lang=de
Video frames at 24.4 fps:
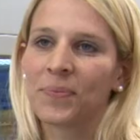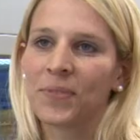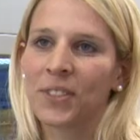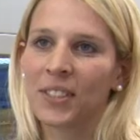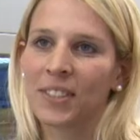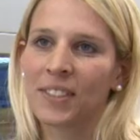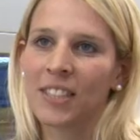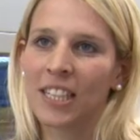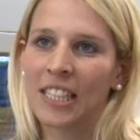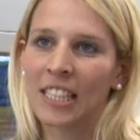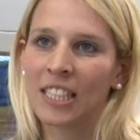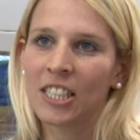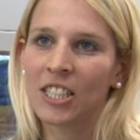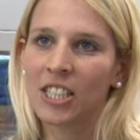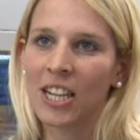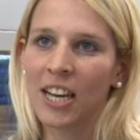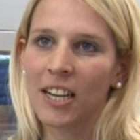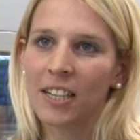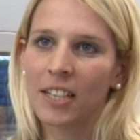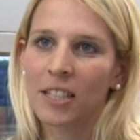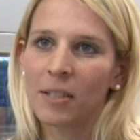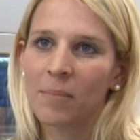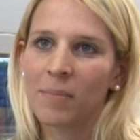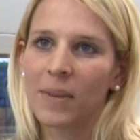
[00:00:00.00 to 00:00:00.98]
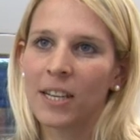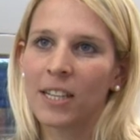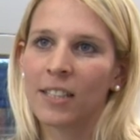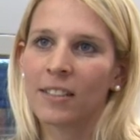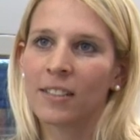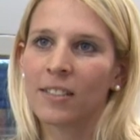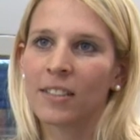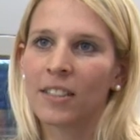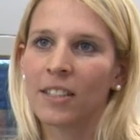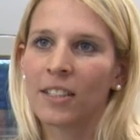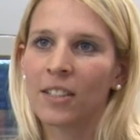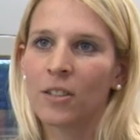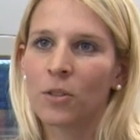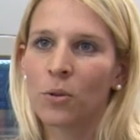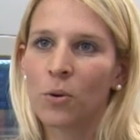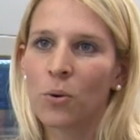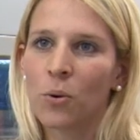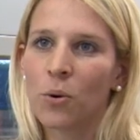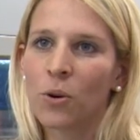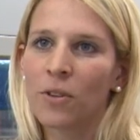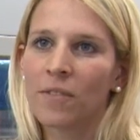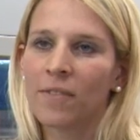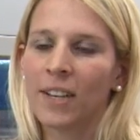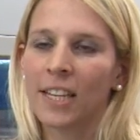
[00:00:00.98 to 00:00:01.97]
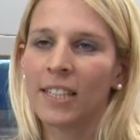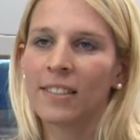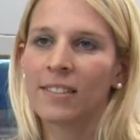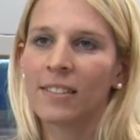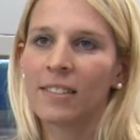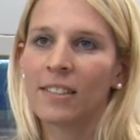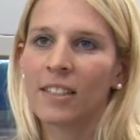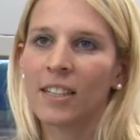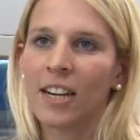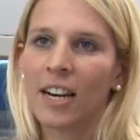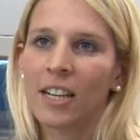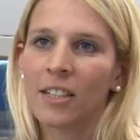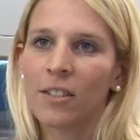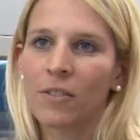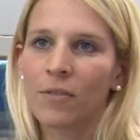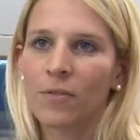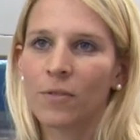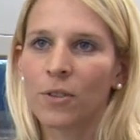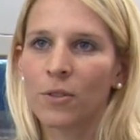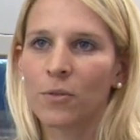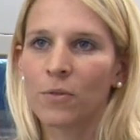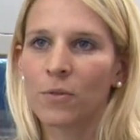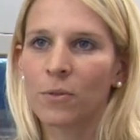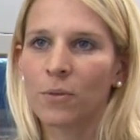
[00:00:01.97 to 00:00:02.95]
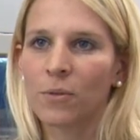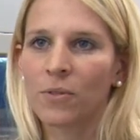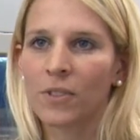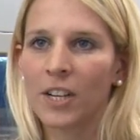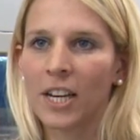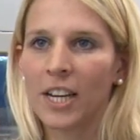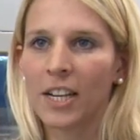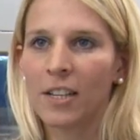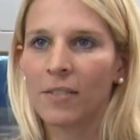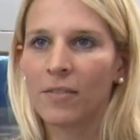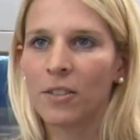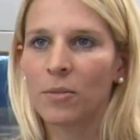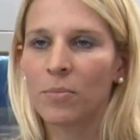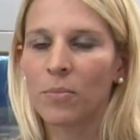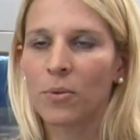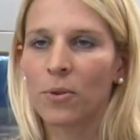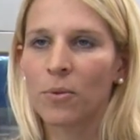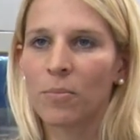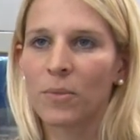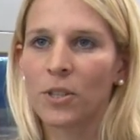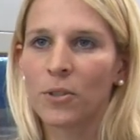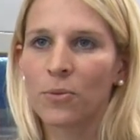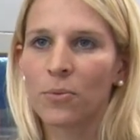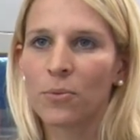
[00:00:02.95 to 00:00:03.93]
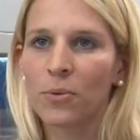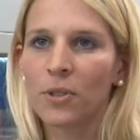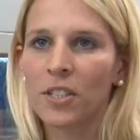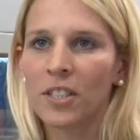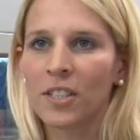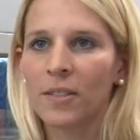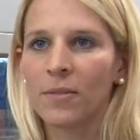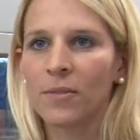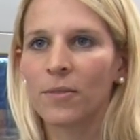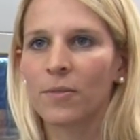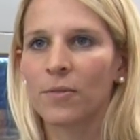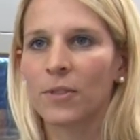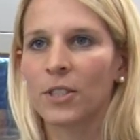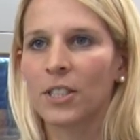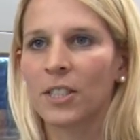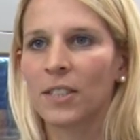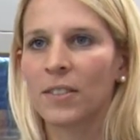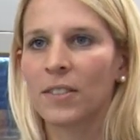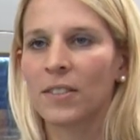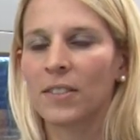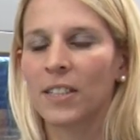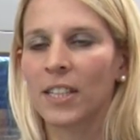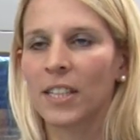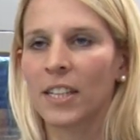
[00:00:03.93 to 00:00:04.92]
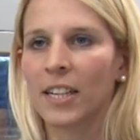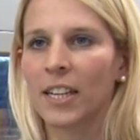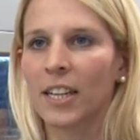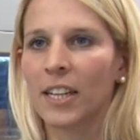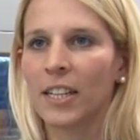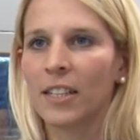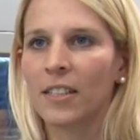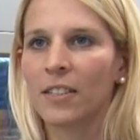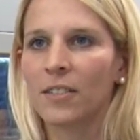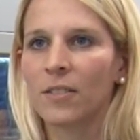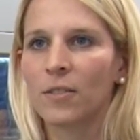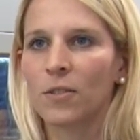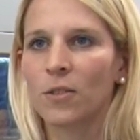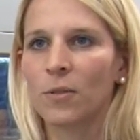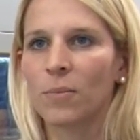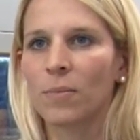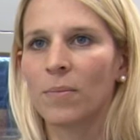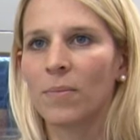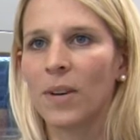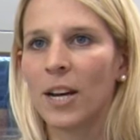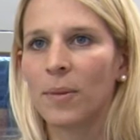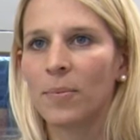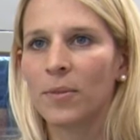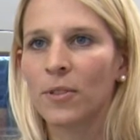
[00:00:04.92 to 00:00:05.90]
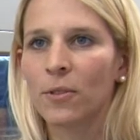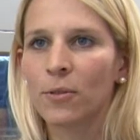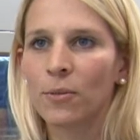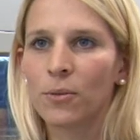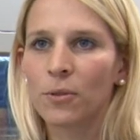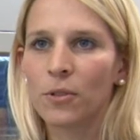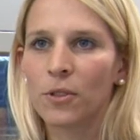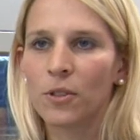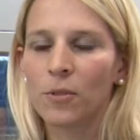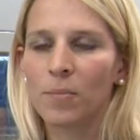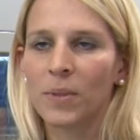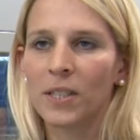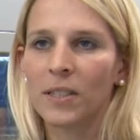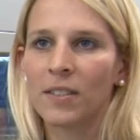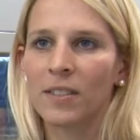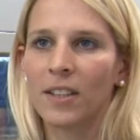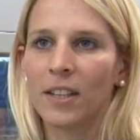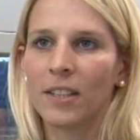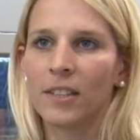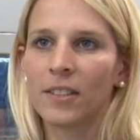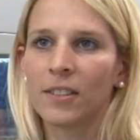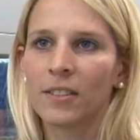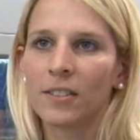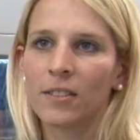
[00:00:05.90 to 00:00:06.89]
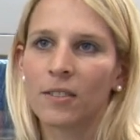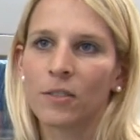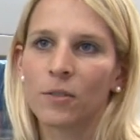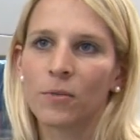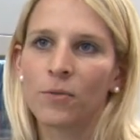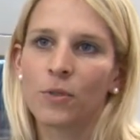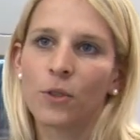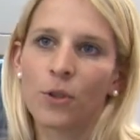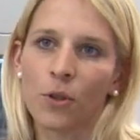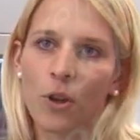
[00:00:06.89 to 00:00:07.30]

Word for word: Durch seine standardmäßig hohen Wechselraten von 5 Kelvin pro Minute wird das Gerät zum absoluten Spezialisten für